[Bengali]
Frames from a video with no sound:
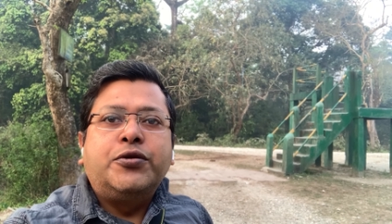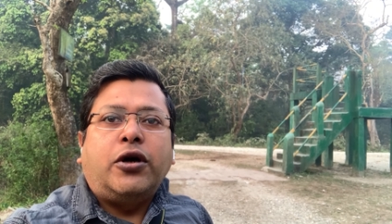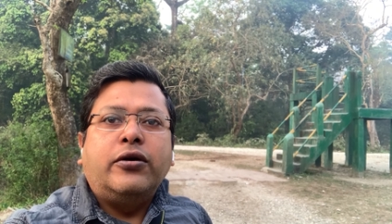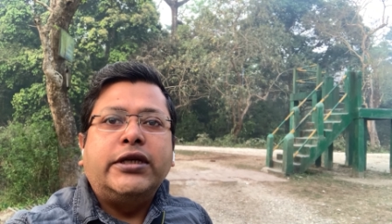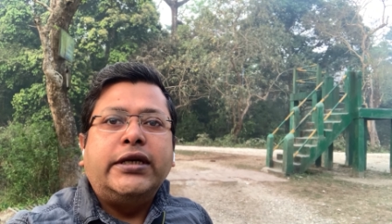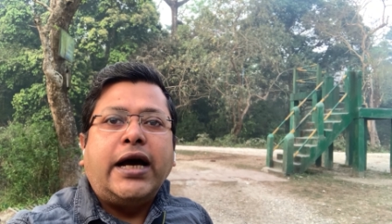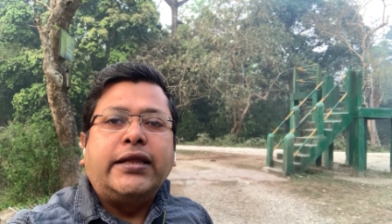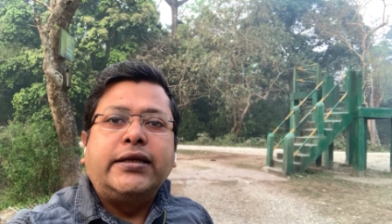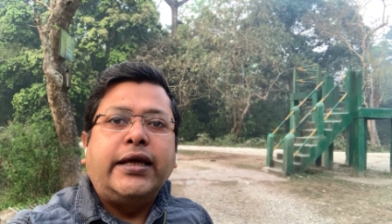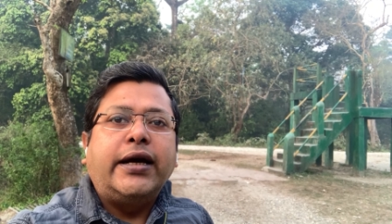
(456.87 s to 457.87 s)
খুব সহজেই
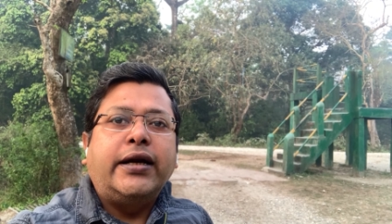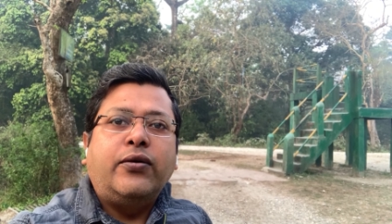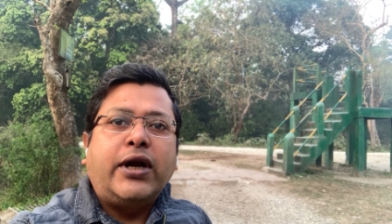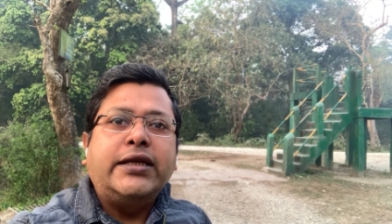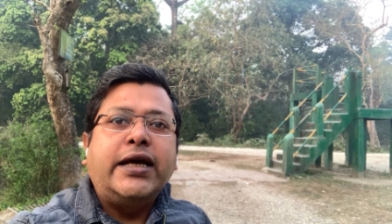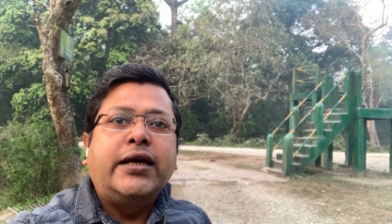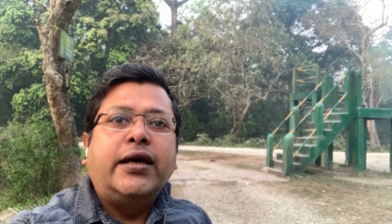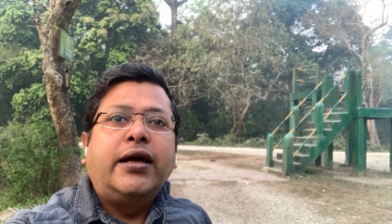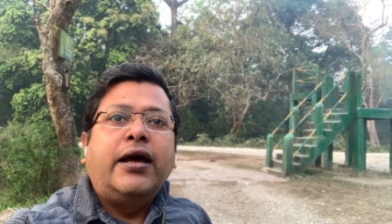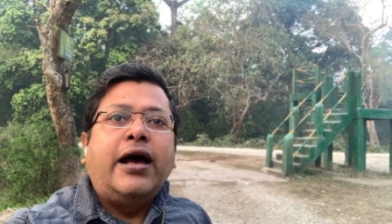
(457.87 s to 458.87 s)
হাতিতে এখানে ওঠা যায়
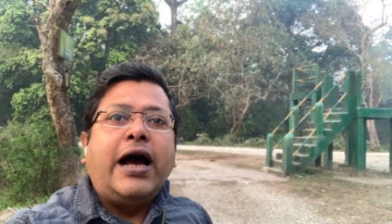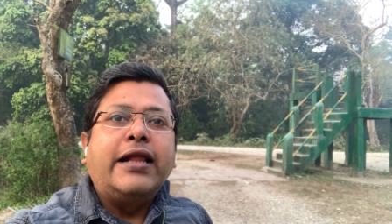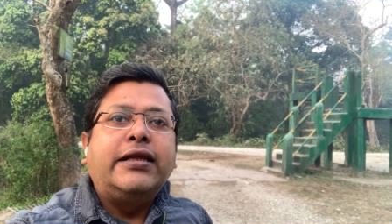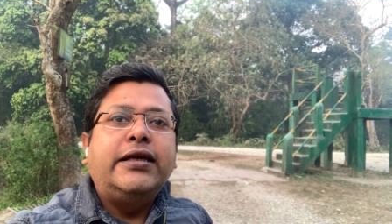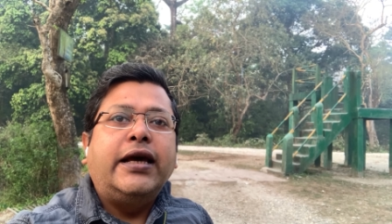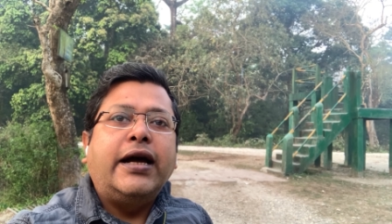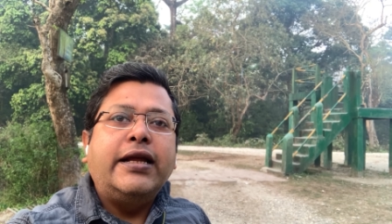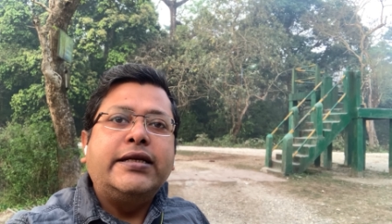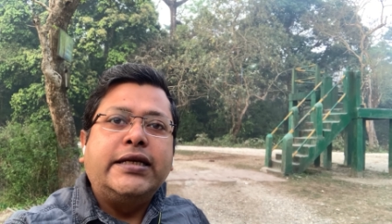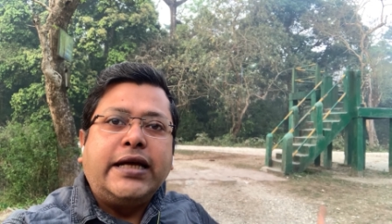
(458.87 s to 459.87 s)
হাতি
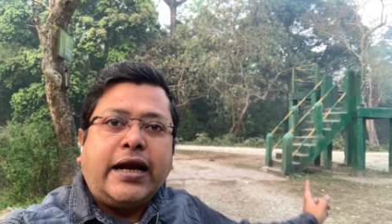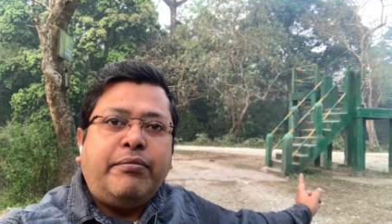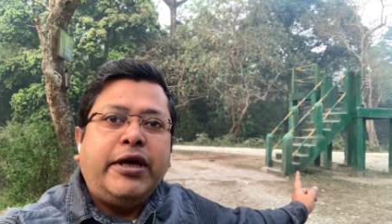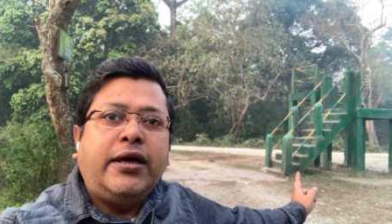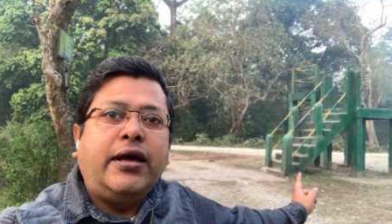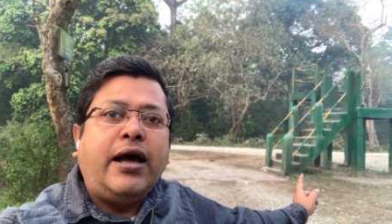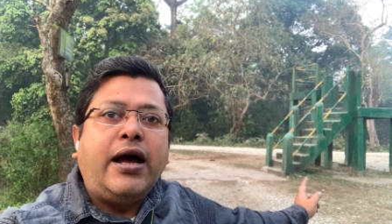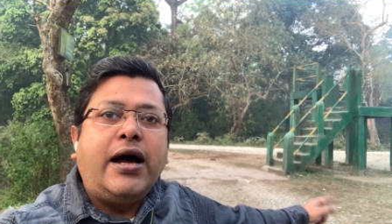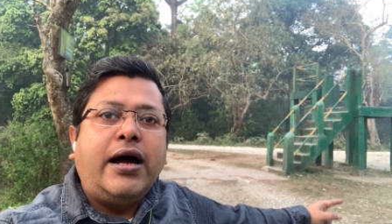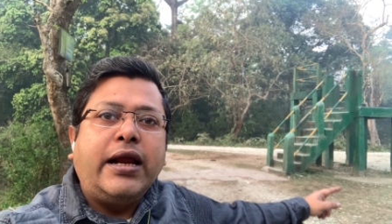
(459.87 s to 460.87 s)
এখানে এসে দাঁড়াবে
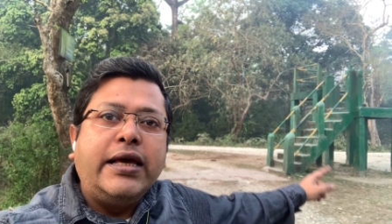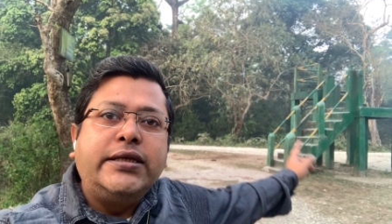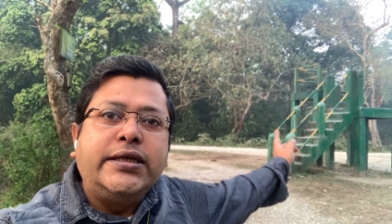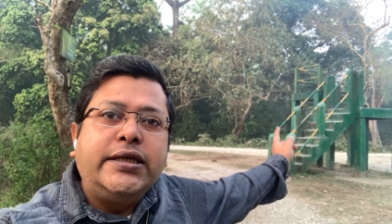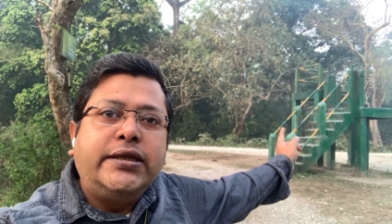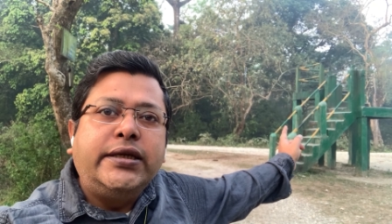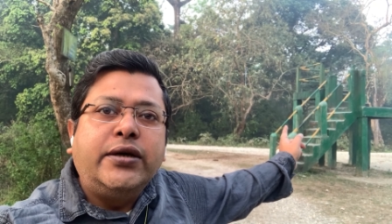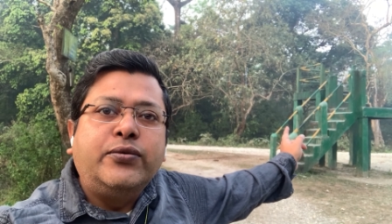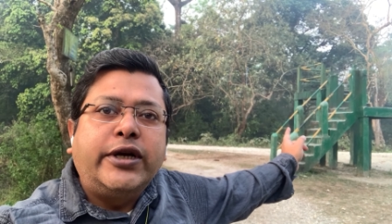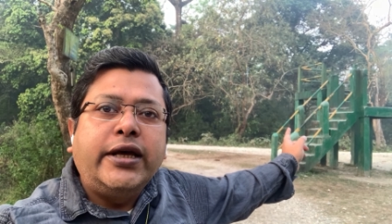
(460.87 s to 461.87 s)
আর এই সিঁড়ি
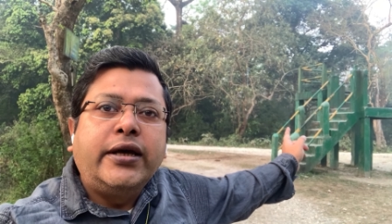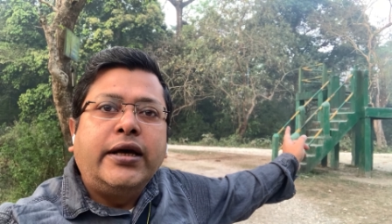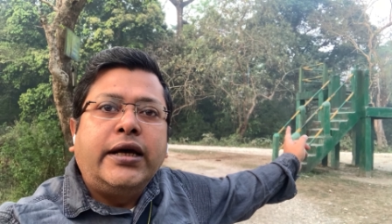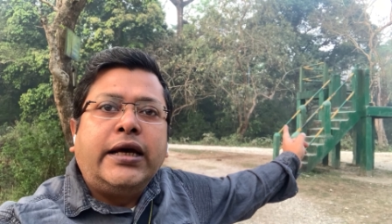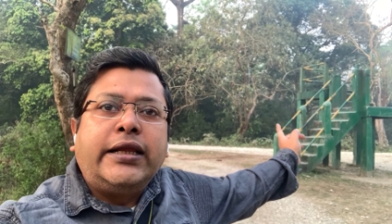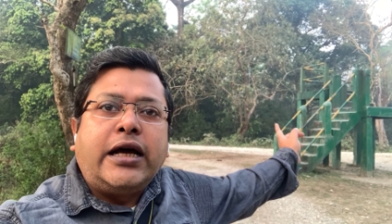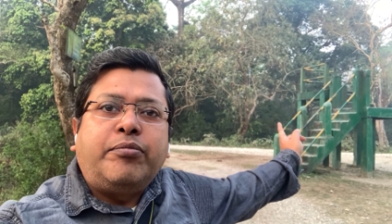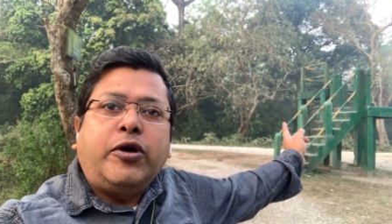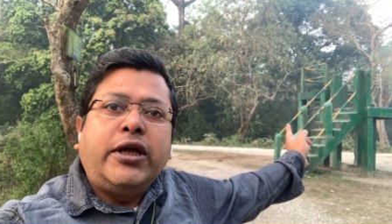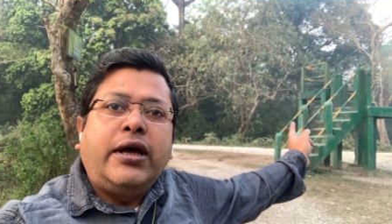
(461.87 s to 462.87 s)
দিয়ে উঠে
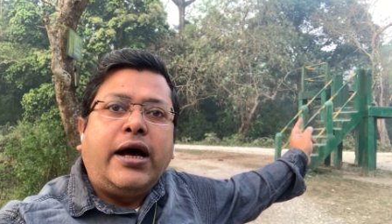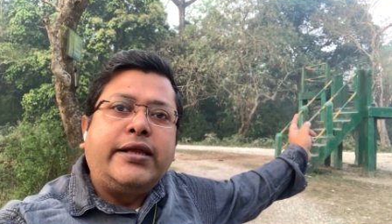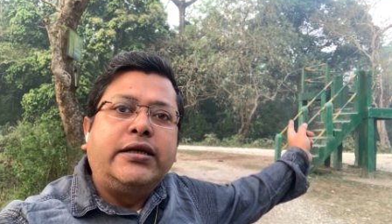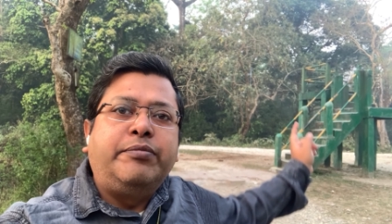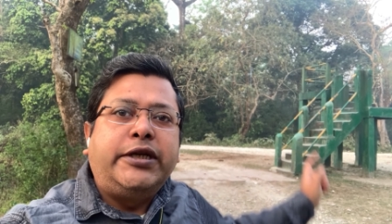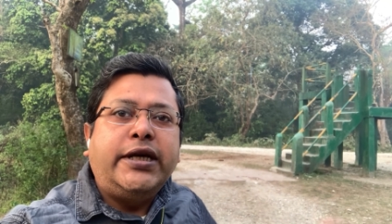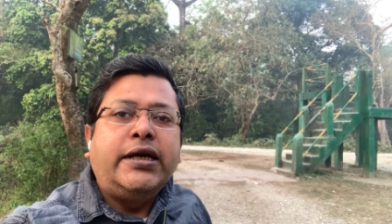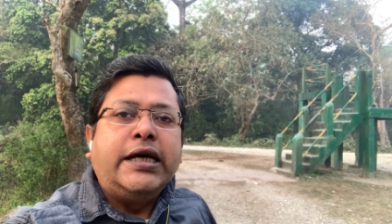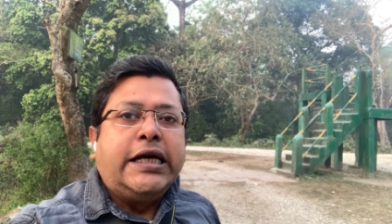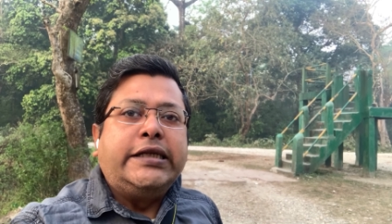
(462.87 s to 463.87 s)
তারপরে হাতির পিঠে
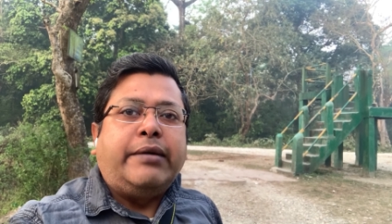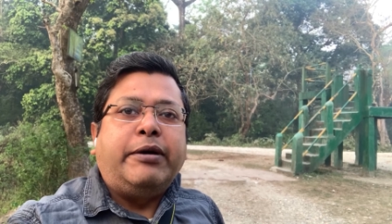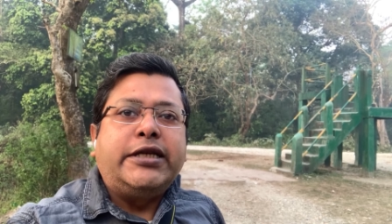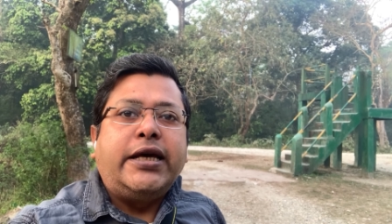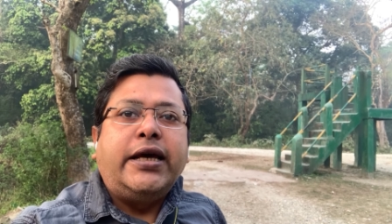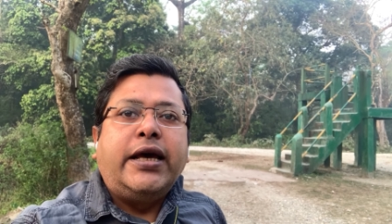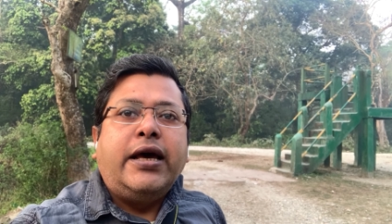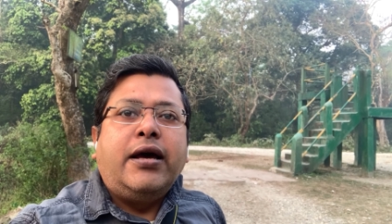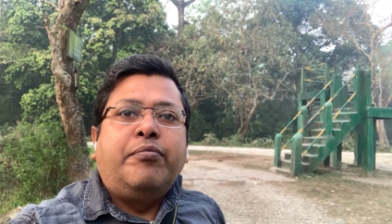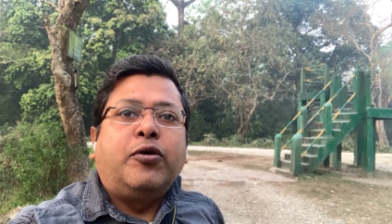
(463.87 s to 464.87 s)
চাপা যায়
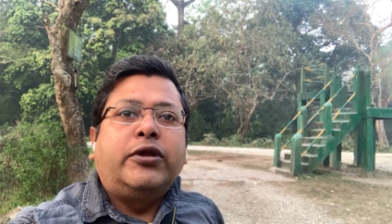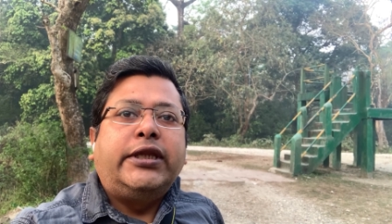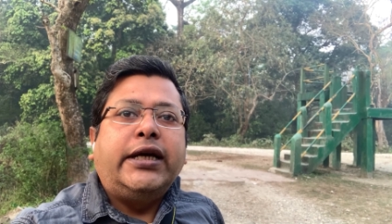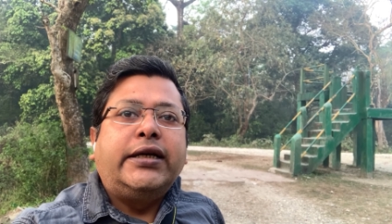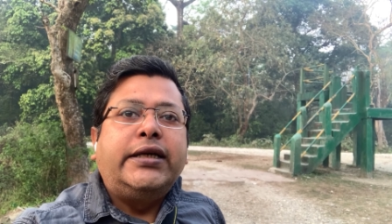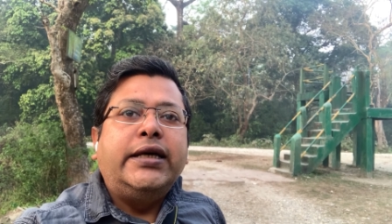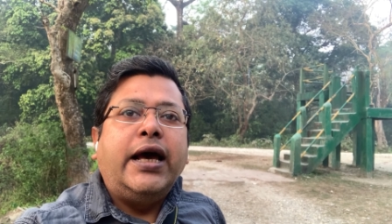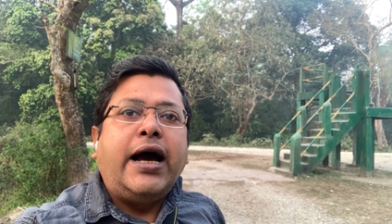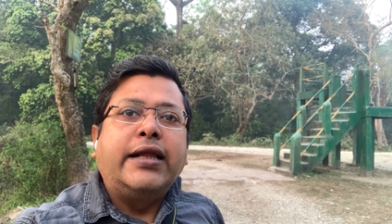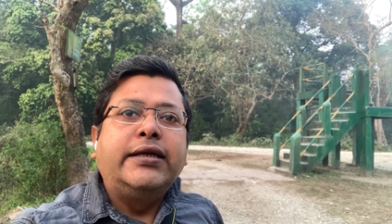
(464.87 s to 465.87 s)
প্রত্যেকটি
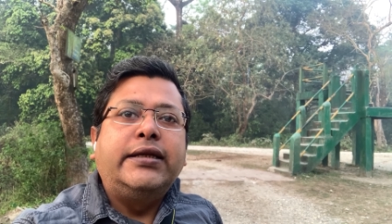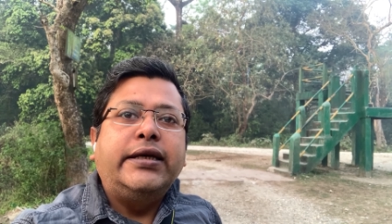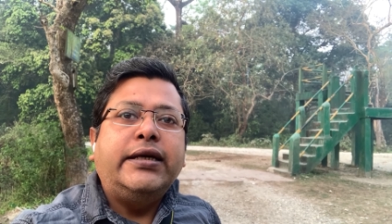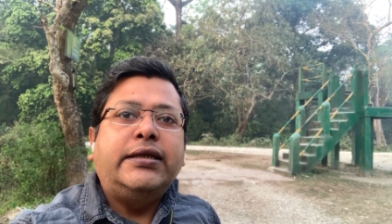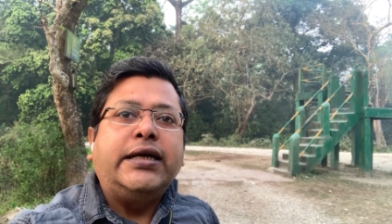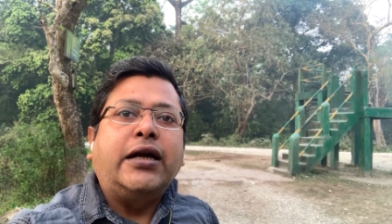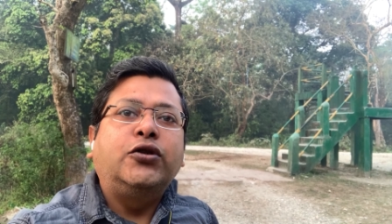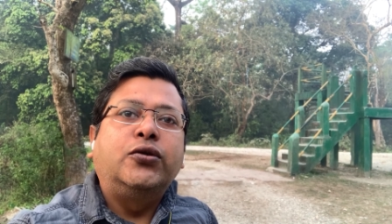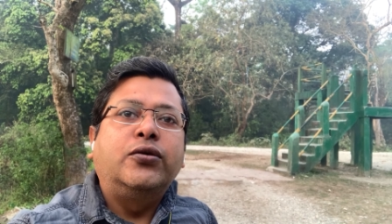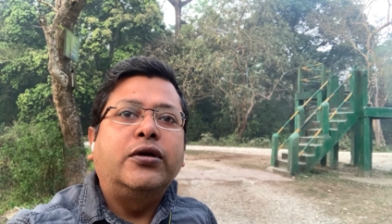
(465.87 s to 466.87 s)
হাতিতে
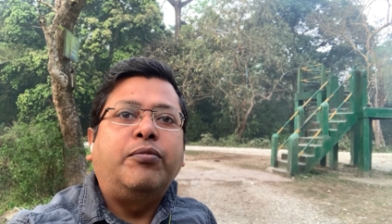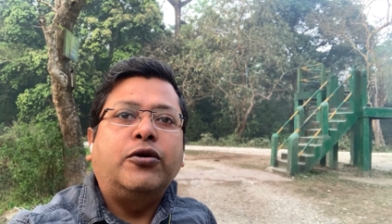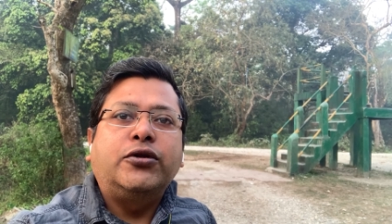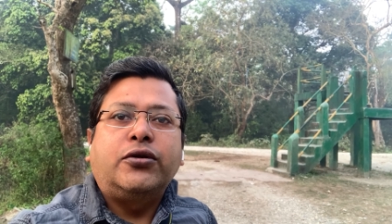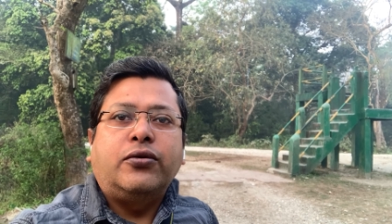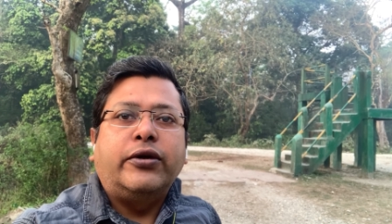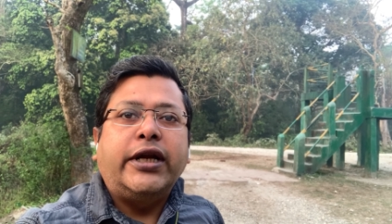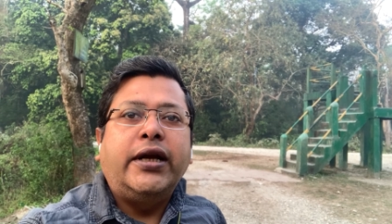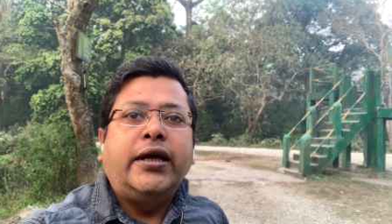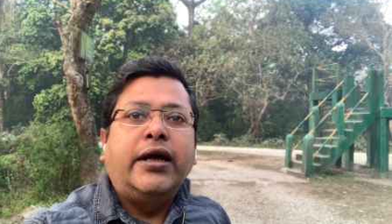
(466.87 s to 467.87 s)
চারজন করে পর্যটক ওঠেন